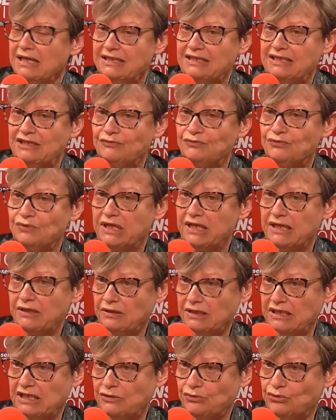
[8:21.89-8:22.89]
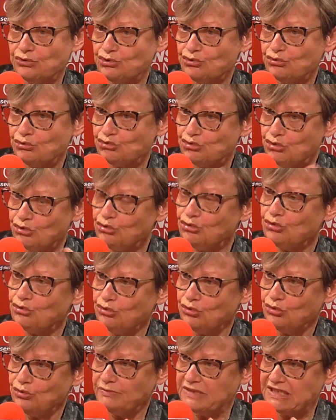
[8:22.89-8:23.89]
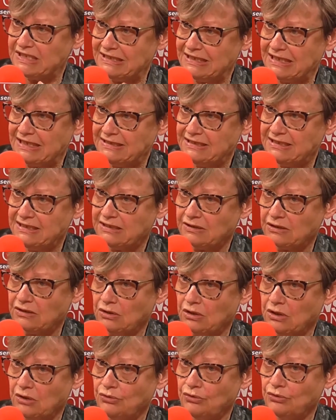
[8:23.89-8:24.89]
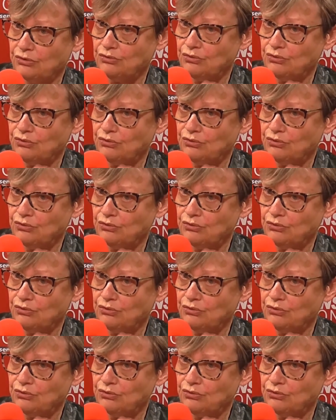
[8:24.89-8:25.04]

qui voulait quelque chose d'autonome, c'est-à-dire euh,